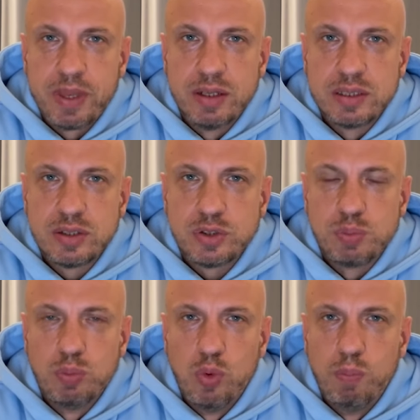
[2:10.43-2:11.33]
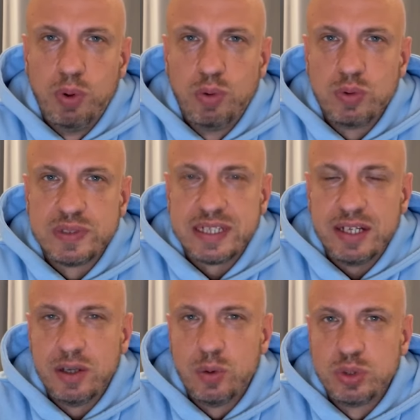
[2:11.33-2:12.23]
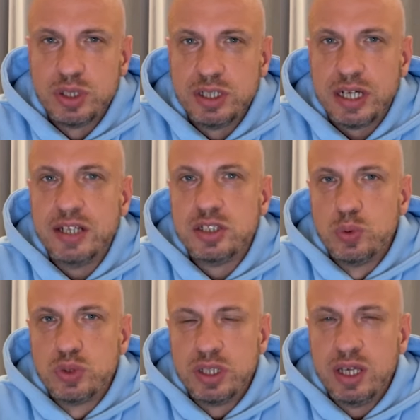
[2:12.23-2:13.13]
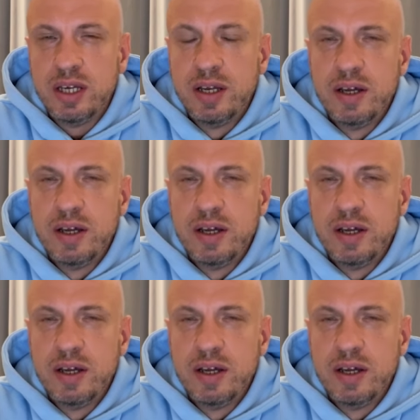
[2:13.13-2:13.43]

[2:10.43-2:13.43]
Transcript: e, coś mu był w stanie uczynić, a jeśli uczyni,